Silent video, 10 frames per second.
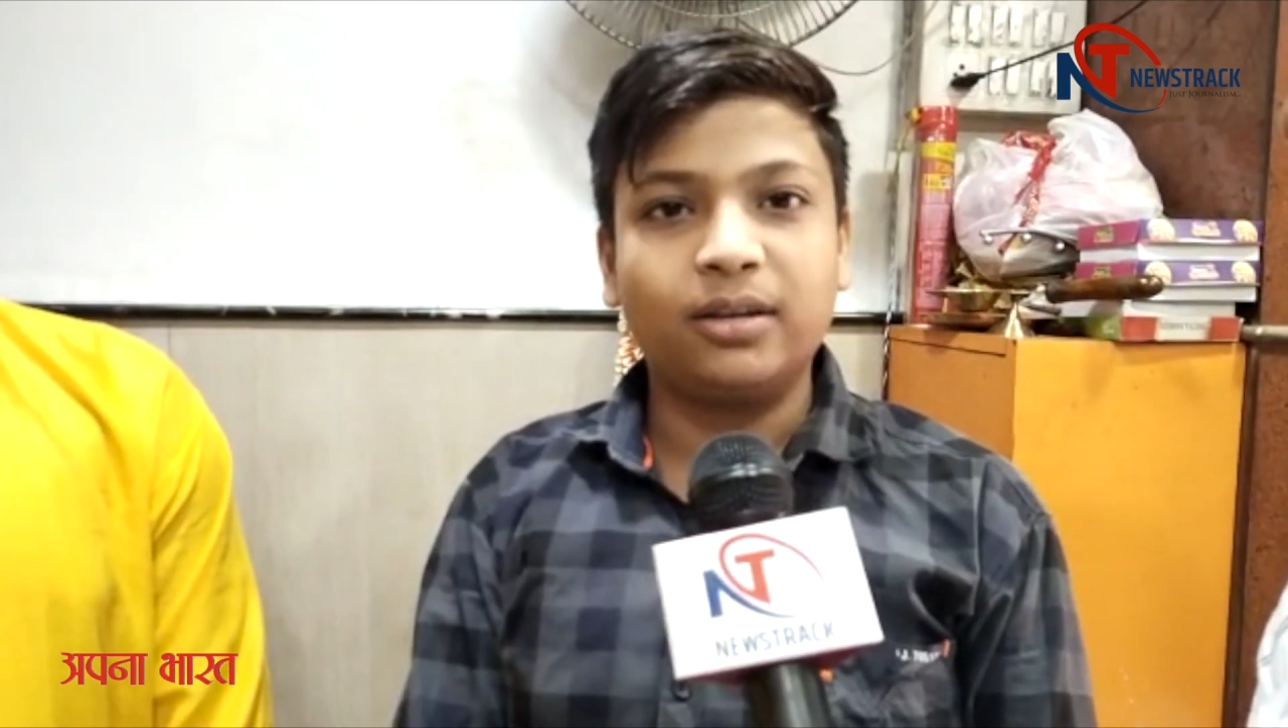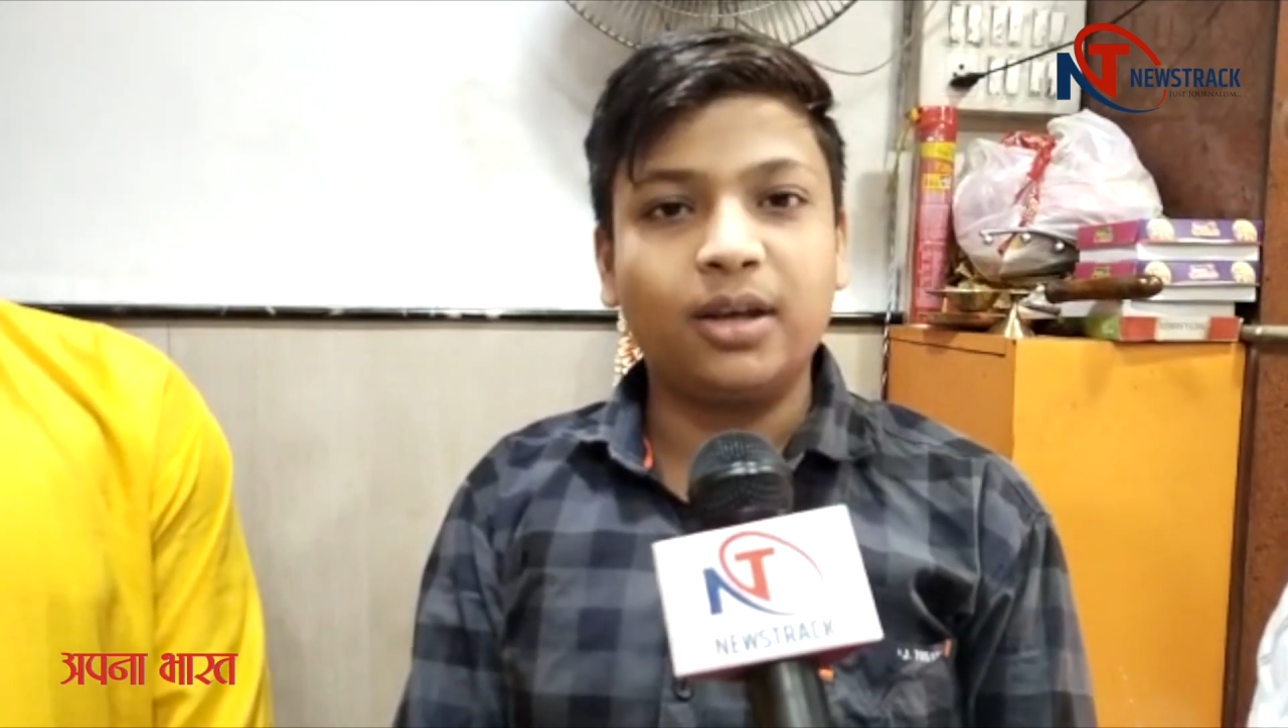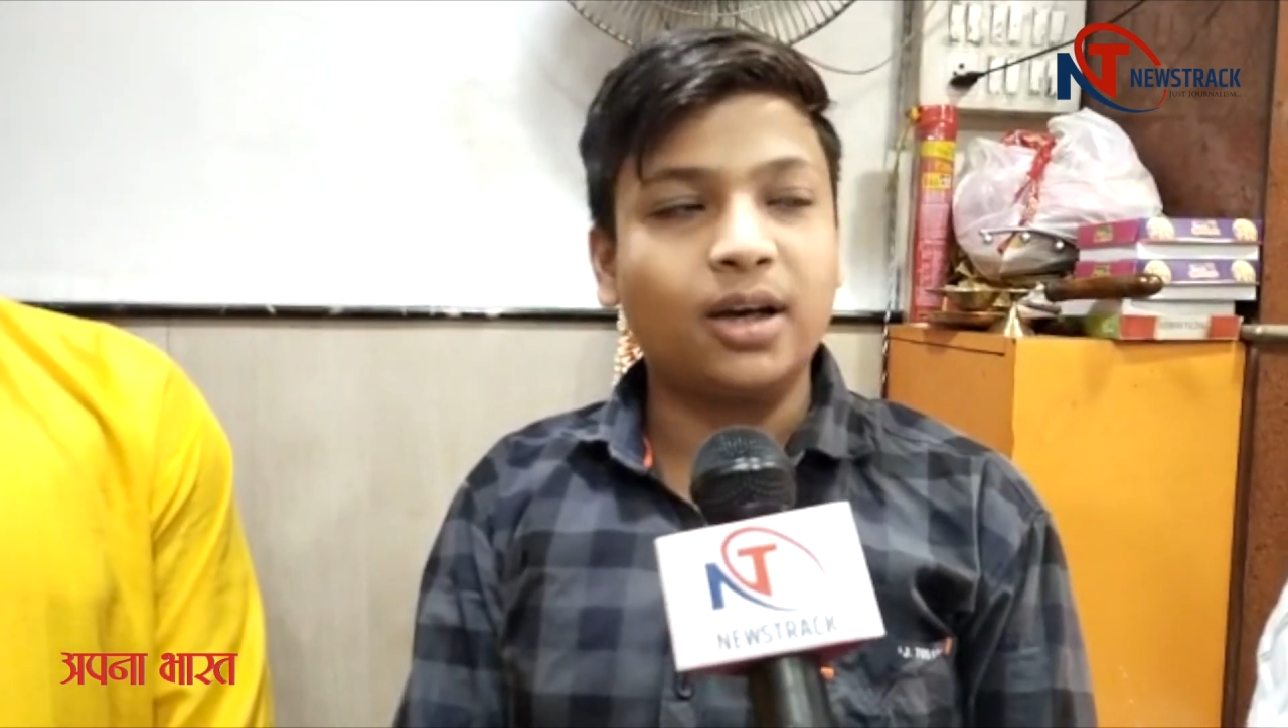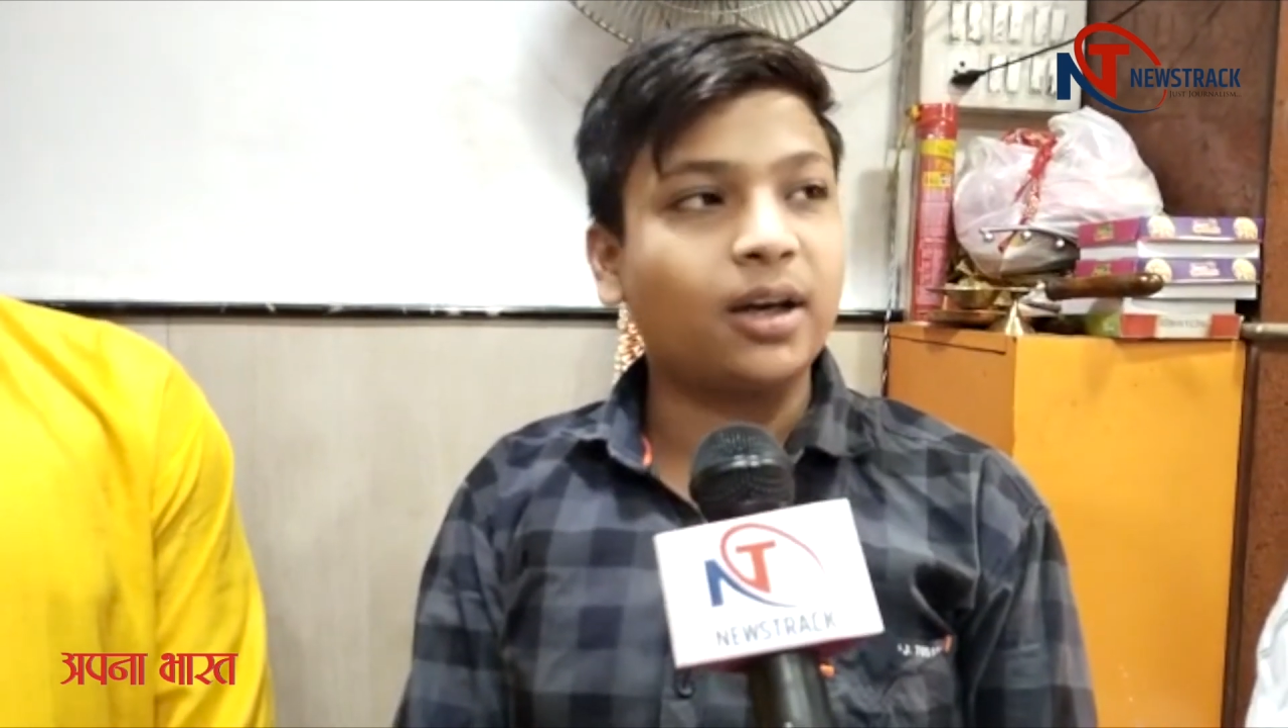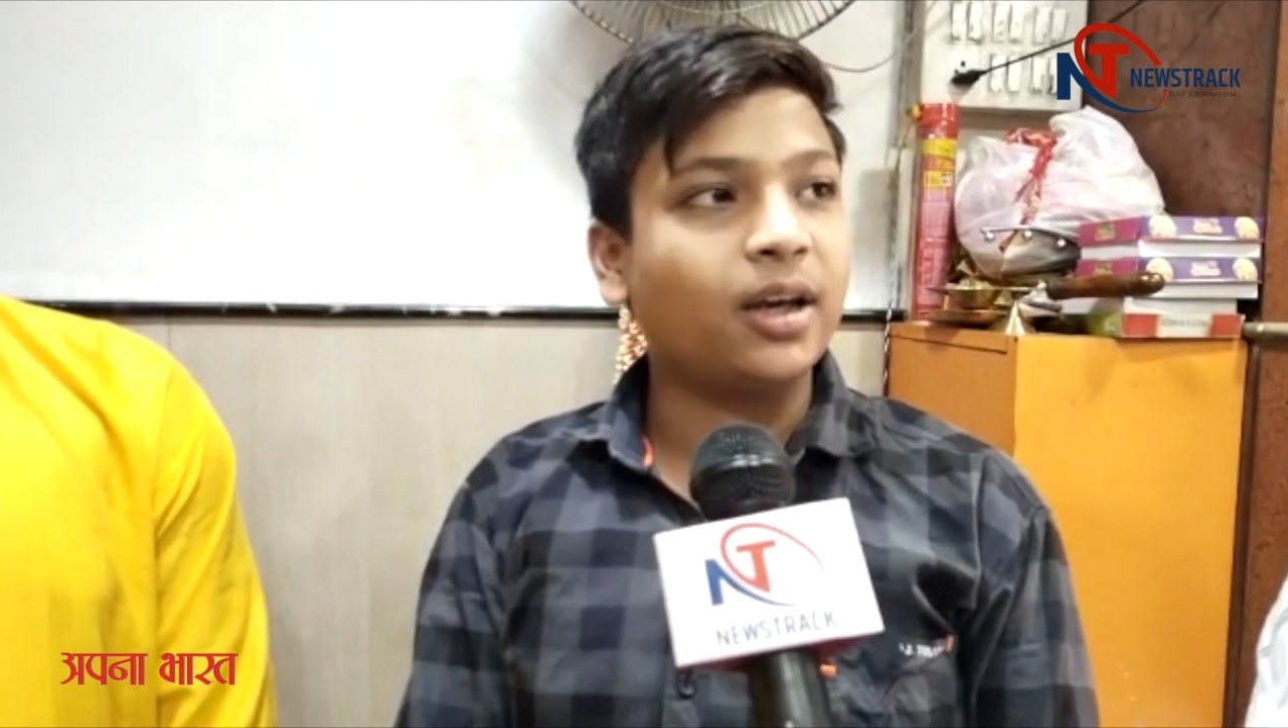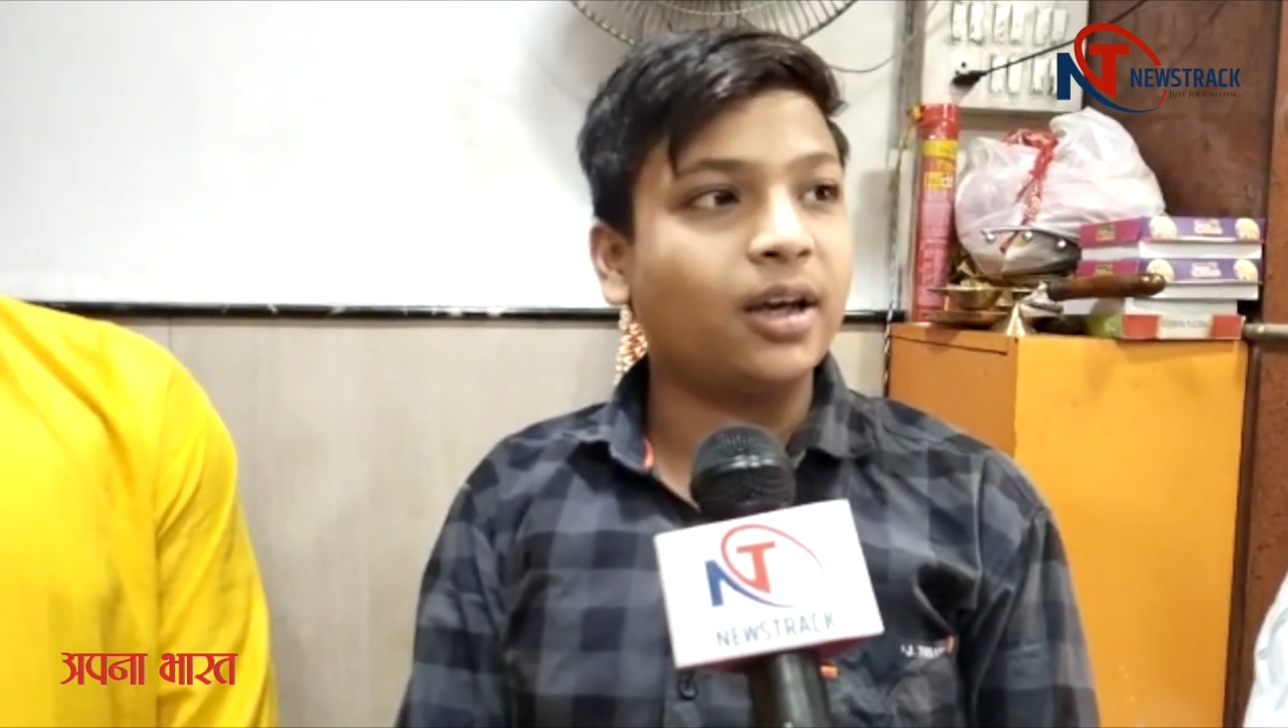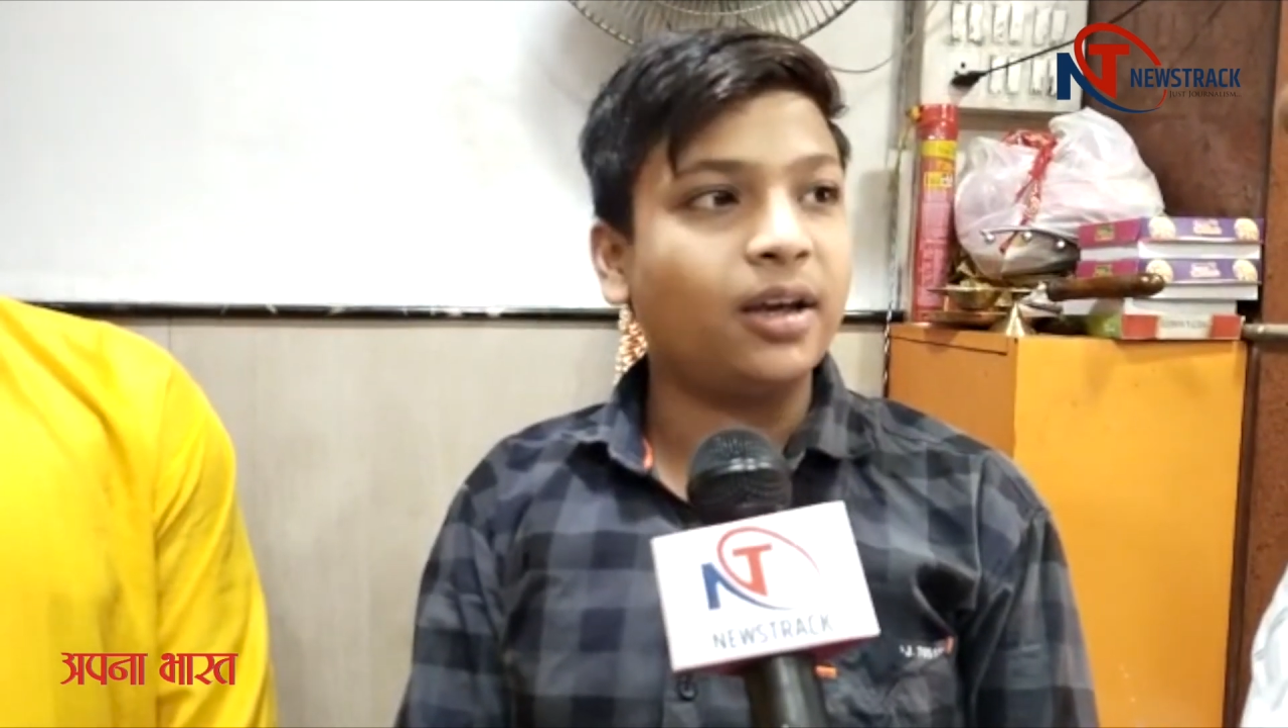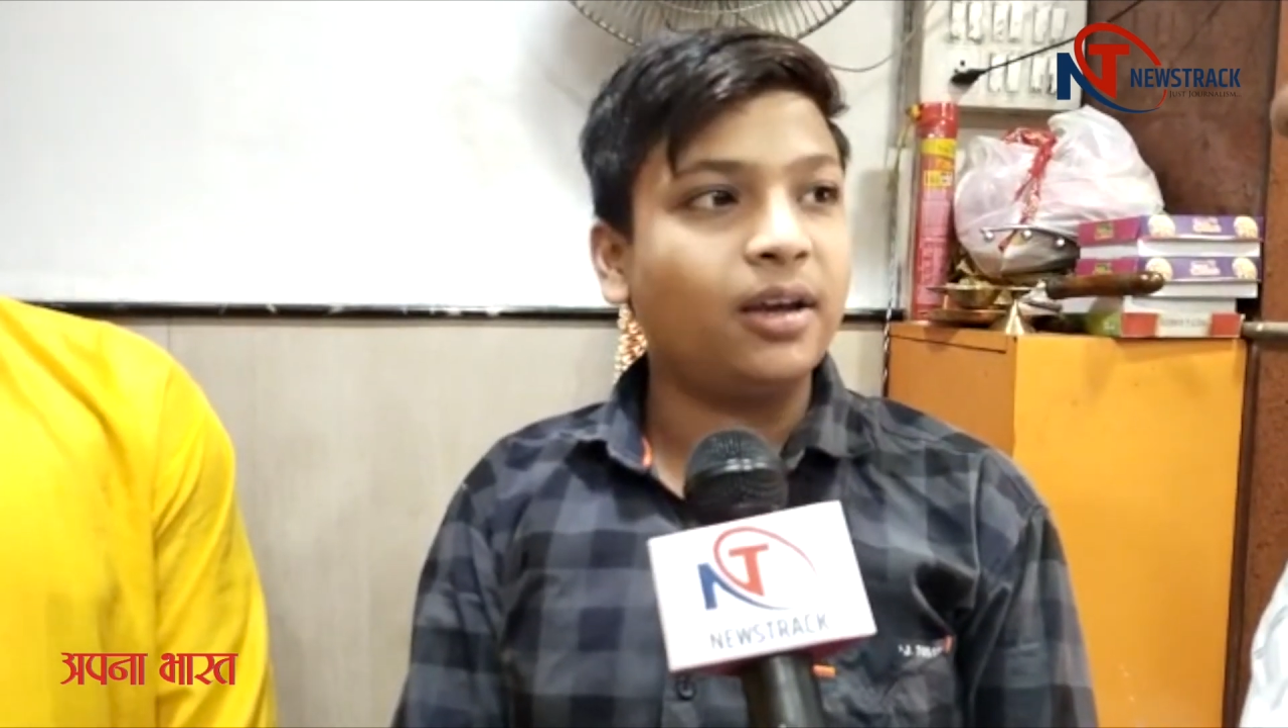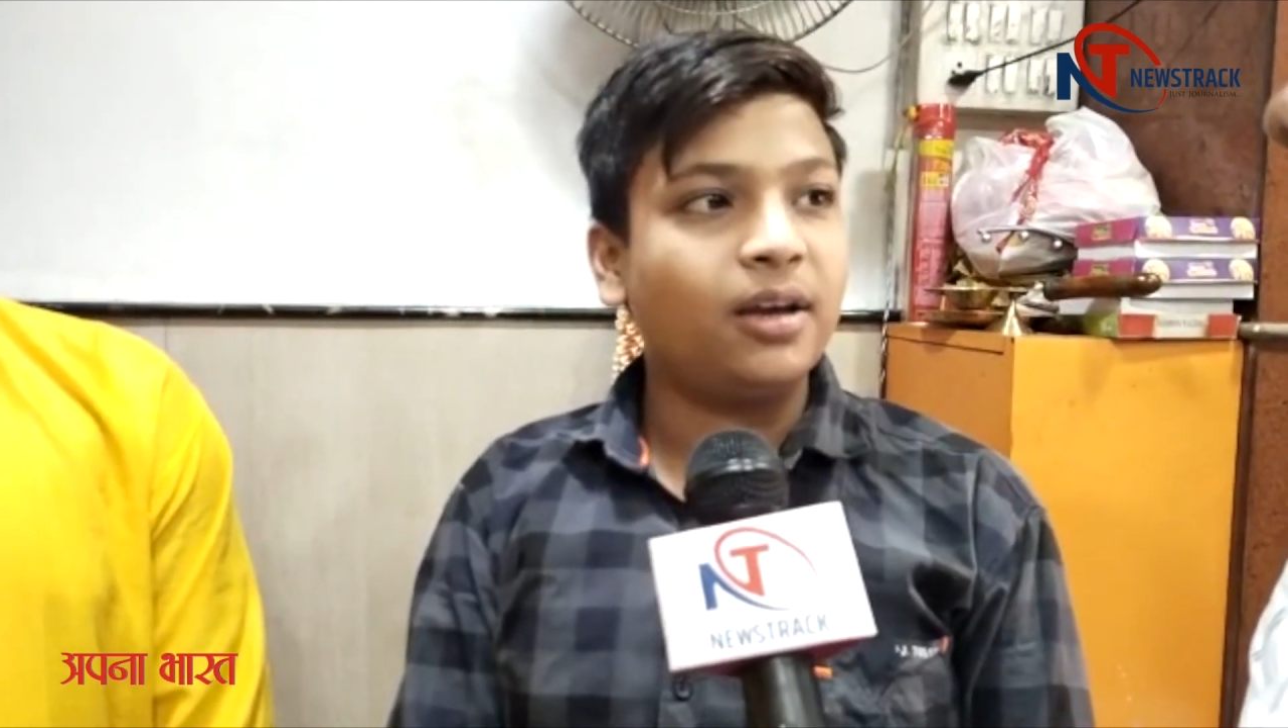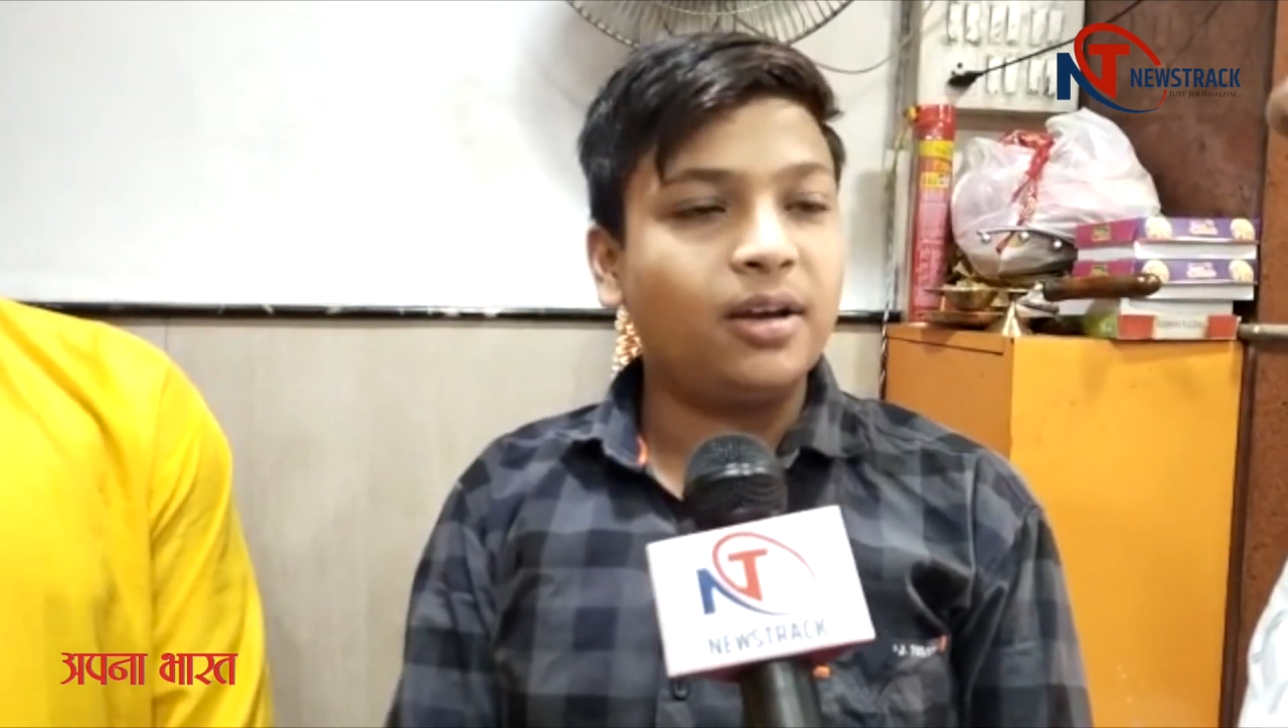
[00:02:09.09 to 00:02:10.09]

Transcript: दिया गया है